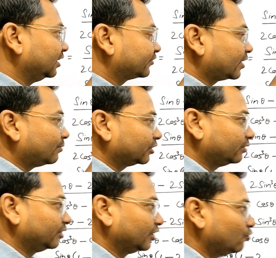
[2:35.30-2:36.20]
था ये
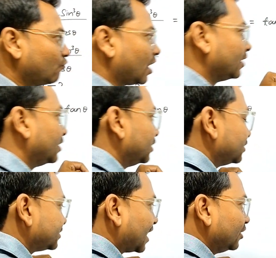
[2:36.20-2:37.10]
इसका मतलब ये हुआ
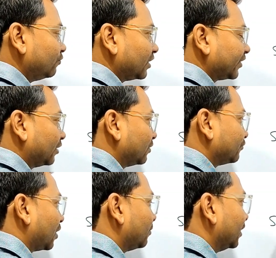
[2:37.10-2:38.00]
साइन गुना
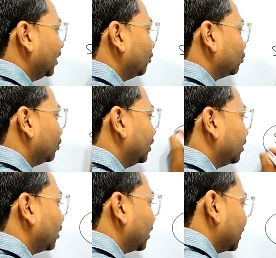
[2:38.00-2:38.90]
साइन में सुना अब एगो तो